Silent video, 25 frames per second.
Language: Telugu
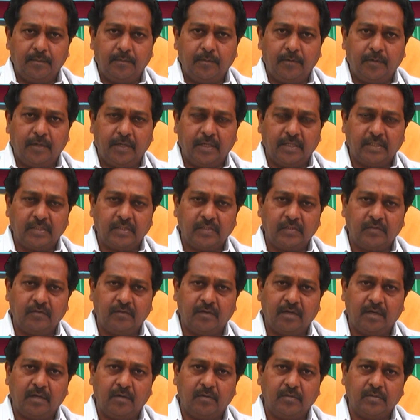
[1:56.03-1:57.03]
మ్యుటేషన్
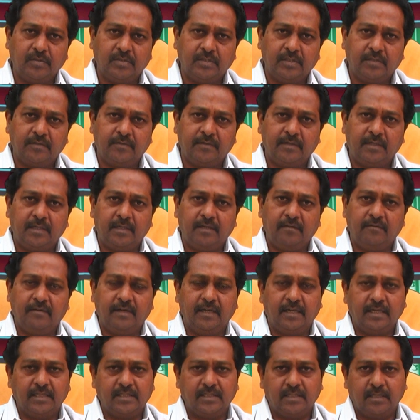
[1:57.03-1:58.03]
ద్వారా వచ్చినటువంటి
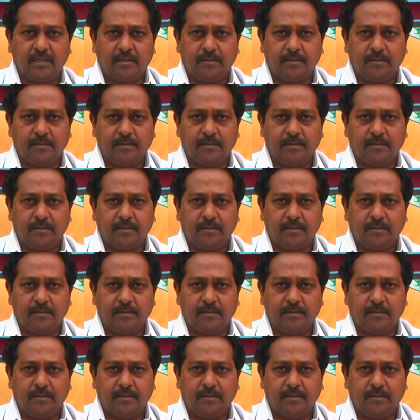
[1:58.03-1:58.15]
వైరస్